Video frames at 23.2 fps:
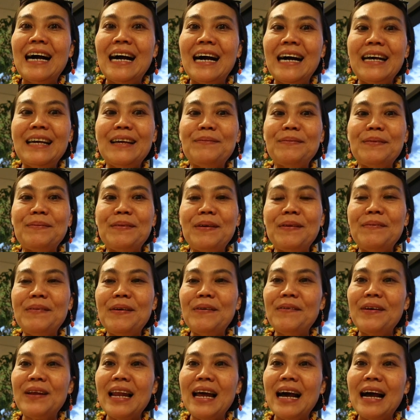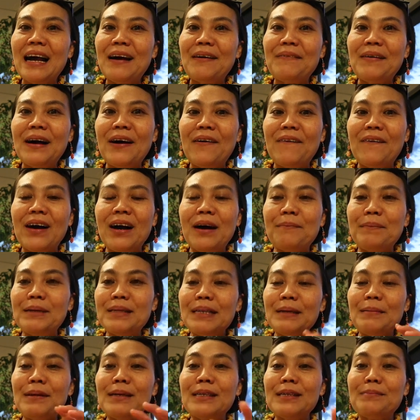เฮ้ยมันไม่มีเวลาเปล่าอ่ะไม่
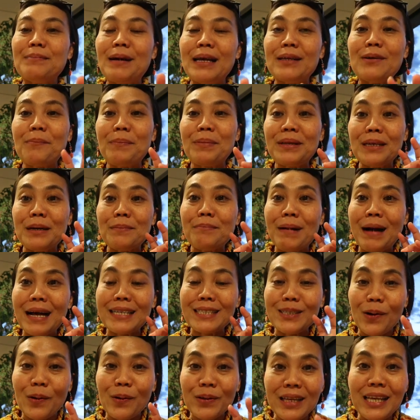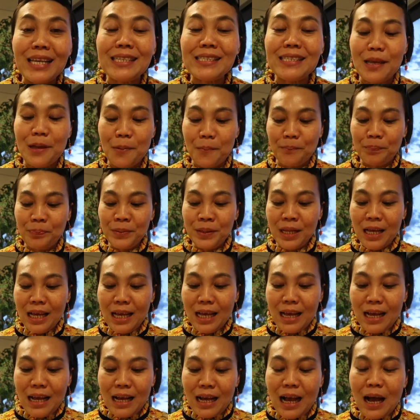ใช่ไปถึงบ่ายเราไปถึงบ่ายสองยี่สิบ
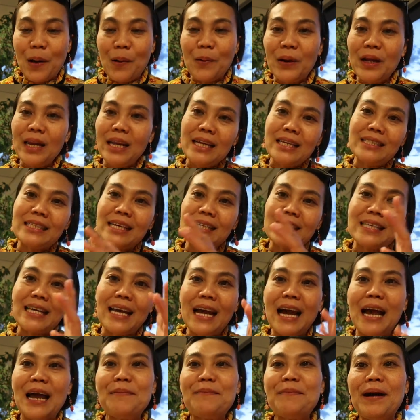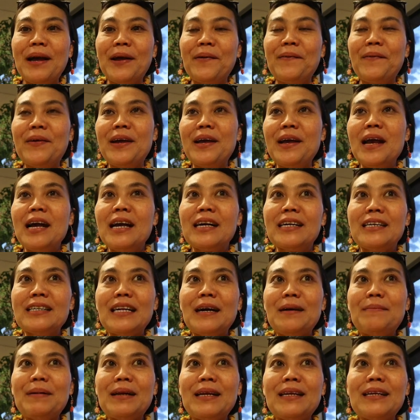เขาก็เลยเช็คเช็คให้ใหม่ไว้คือ
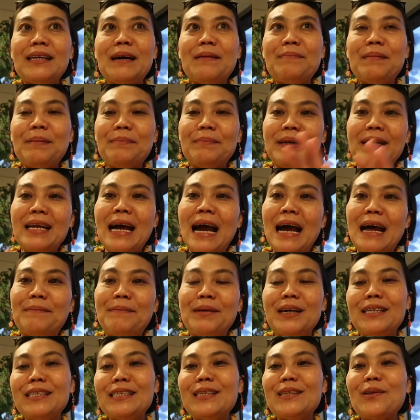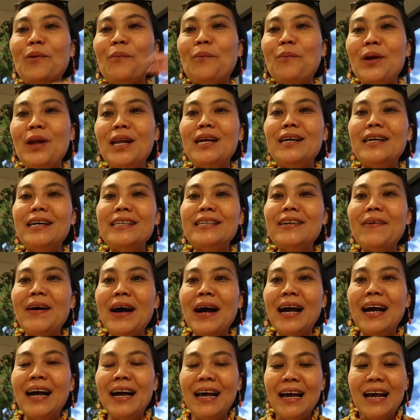ถ้ามันถ้ามันไม่ทานมันก็จะตรงหมดเลยใช่
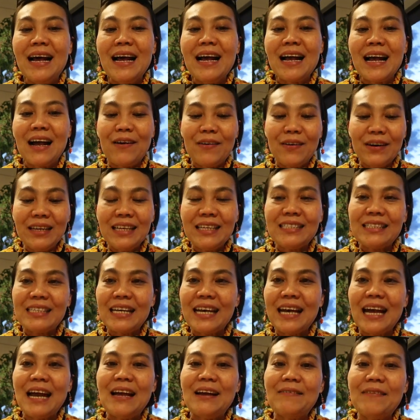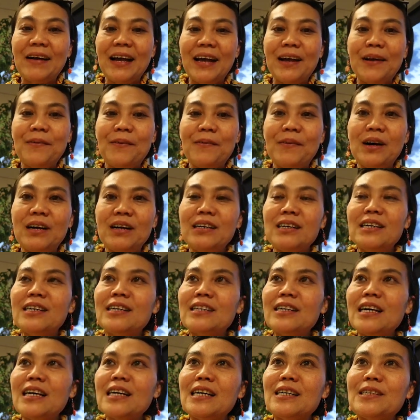ป่ะเขาก็เลยเช็คให้ใหม่เบอกว่าเออ
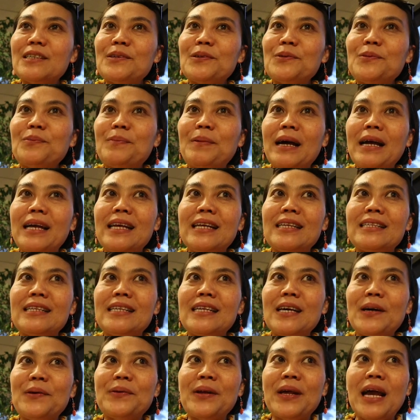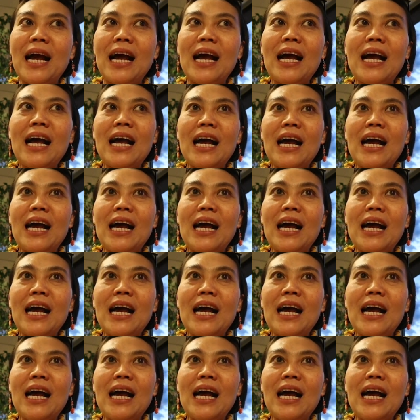ถ้าเกิดอยู่ไปเที่ยวเนี้ย